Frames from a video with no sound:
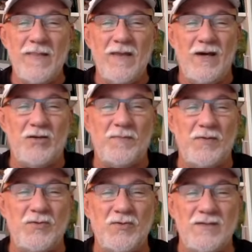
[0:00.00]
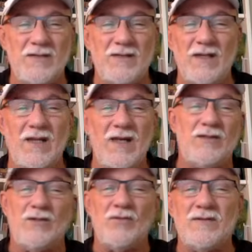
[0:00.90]
As pessoas se
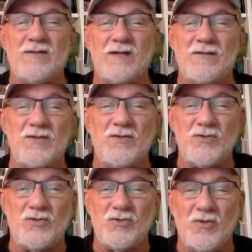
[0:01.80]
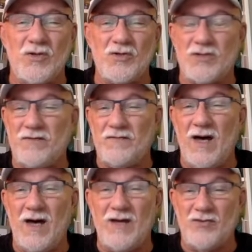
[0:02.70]
deleitam no exercício de escolhas
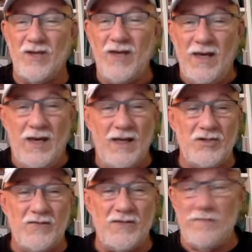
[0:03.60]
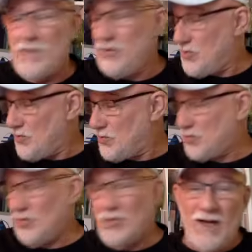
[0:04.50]
triviais relativas a bens de
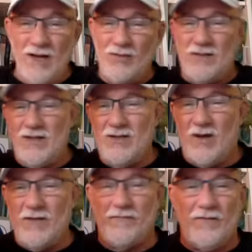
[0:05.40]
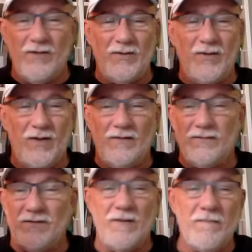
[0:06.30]
consumo. Ah, eu tenho um iPhone
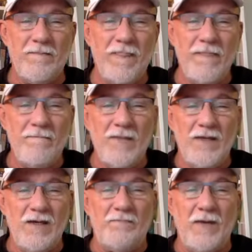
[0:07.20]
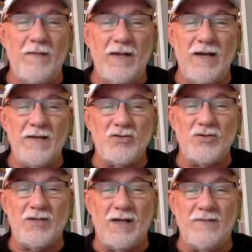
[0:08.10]
novo e permanece
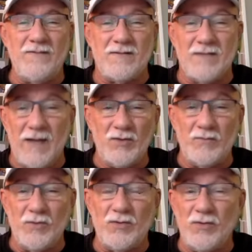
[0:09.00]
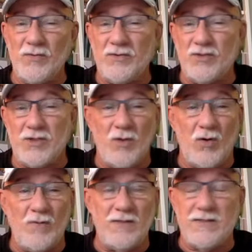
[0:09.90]
escravizado por todo um sistema
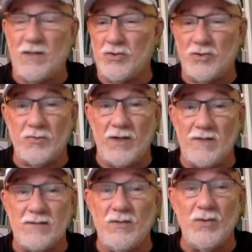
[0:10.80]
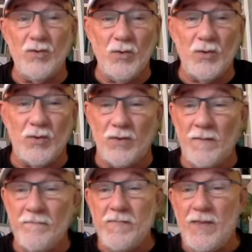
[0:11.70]
comercial de exploração e lucro,
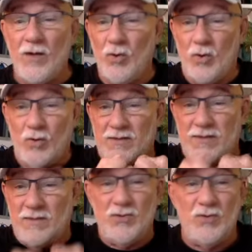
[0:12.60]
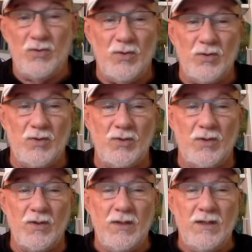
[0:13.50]
lucro em cima de
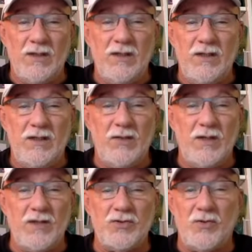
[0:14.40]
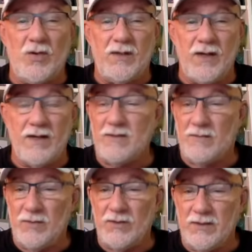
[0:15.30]
lucro e ignorante de qualquer
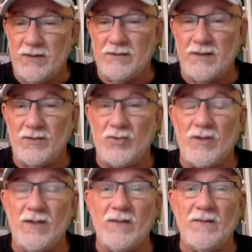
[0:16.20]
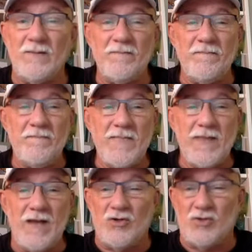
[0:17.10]
sabedoria tradicional.
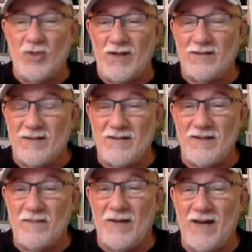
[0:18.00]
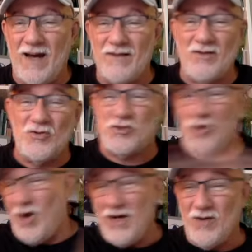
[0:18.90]
A história está sendo apagada, eles
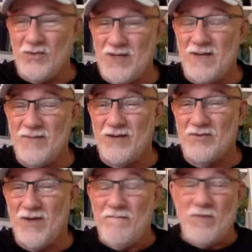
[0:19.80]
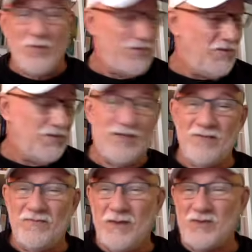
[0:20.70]
trocam os elementos, os, os
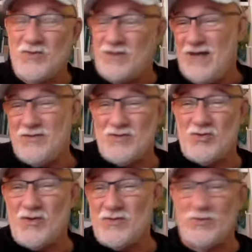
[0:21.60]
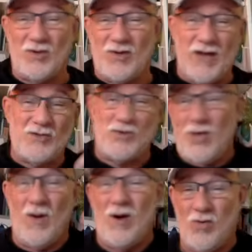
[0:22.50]
personagens da história são trocados,
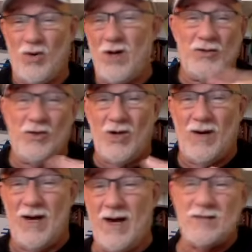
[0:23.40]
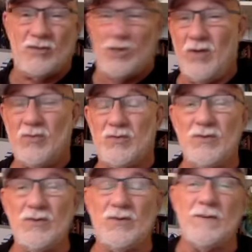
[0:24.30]
trocam a cor, trocam a raça, trocam
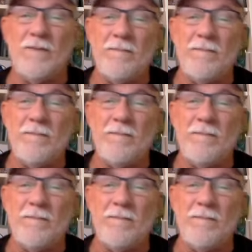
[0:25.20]
tudo.